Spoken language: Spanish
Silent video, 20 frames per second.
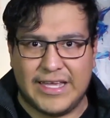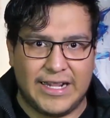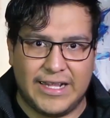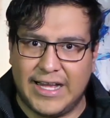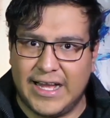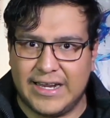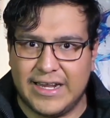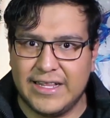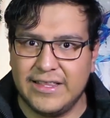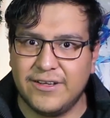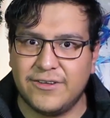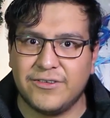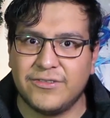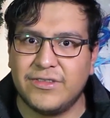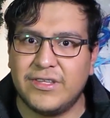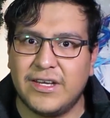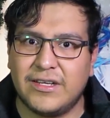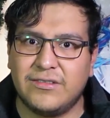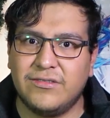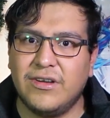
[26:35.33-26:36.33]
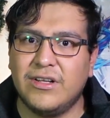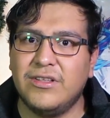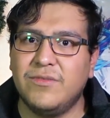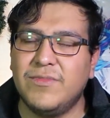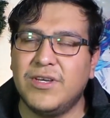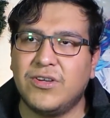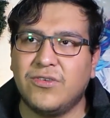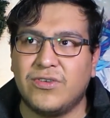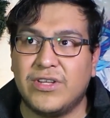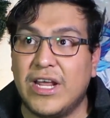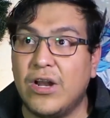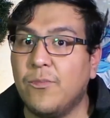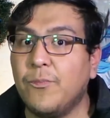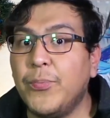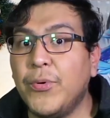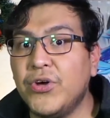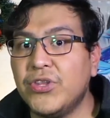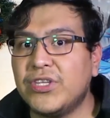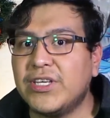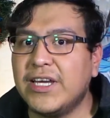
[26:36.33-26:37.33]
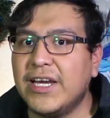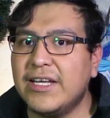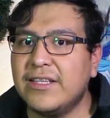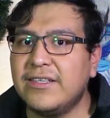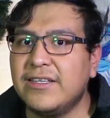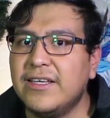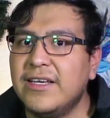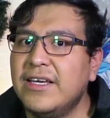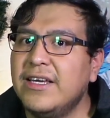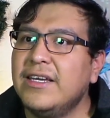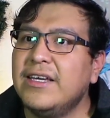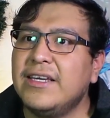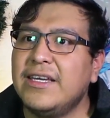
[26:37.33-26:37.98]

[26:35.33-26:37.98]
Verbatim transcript: el canal de Contacto Anime con el podcast.